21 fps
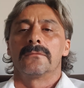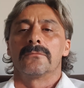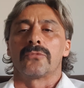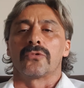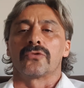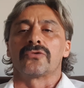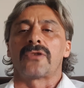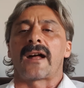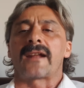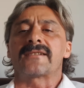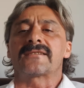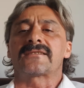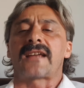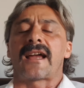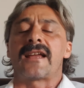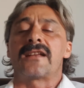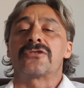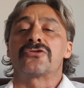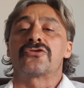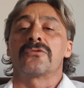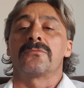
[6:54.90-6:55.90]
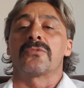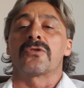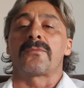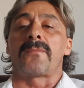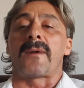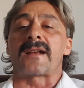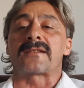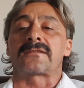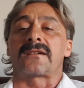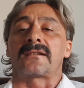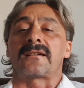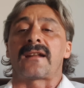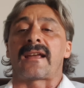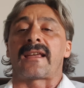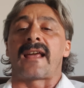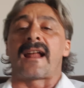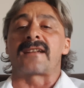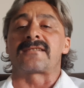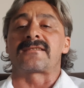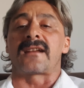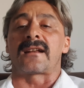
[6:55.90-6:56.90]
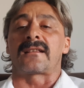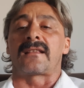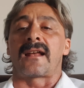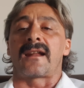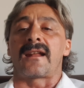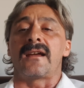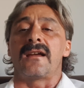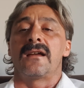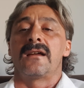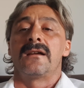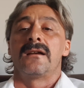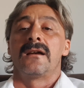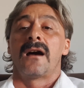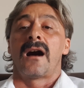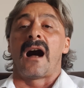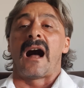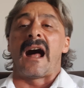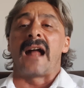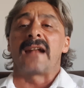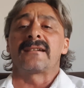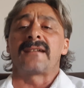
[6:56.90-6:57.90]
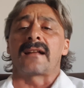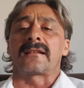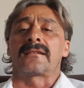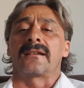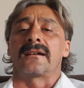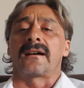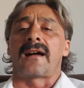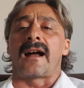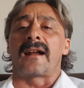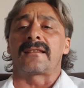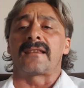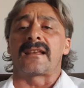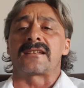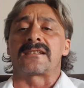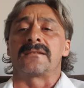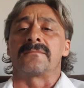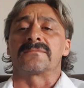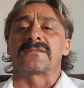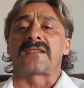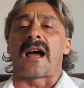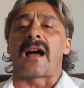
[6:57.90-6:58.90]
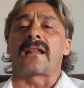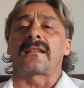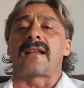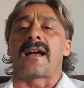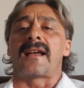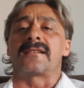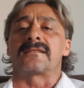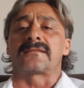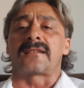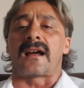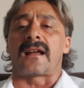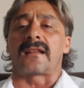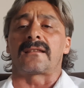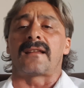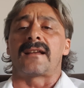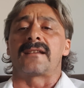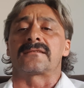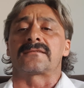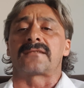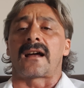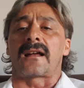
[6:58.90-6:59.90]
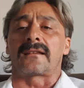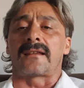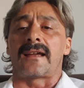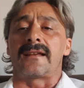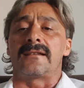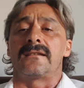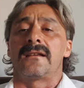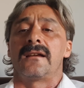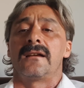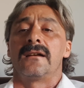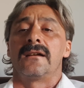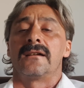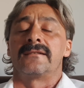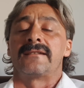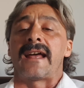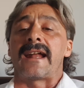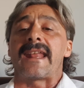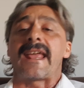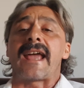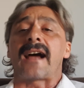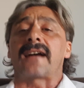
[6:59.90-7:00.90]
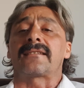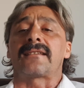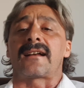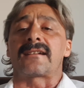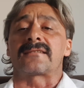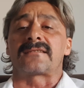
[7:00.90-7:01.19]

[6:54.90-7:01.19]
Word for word: Bunları Sayın Cumhurbaşkanı'na gerçeklere anlatın kardeşim. Saklayın, saklayın, saklayın. Nereye kadar